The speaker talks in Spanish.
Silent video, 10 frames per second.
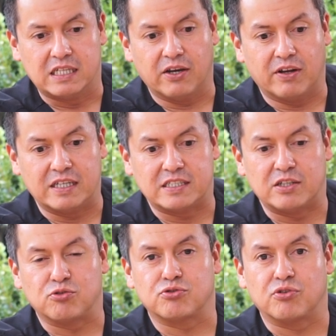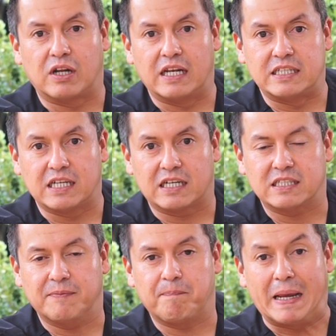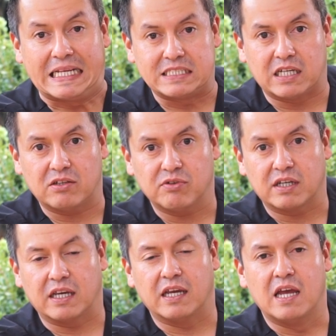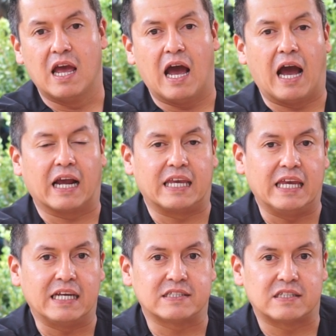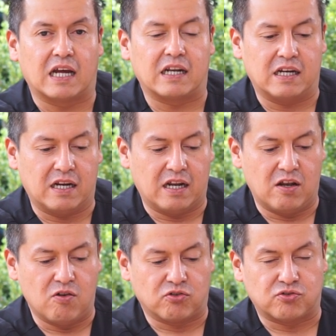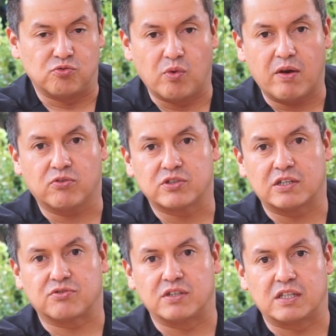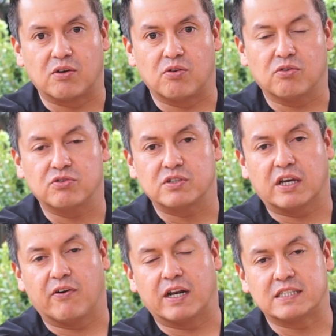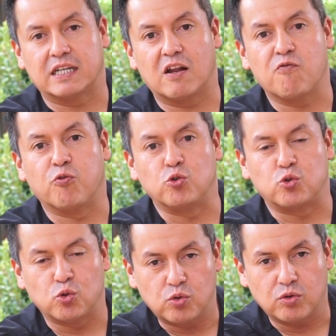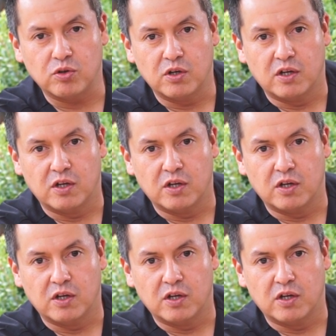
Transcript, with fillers: deben institucionalizarse pensando en que aquí están los nuevos gastroenterólogos que van a ser el futuro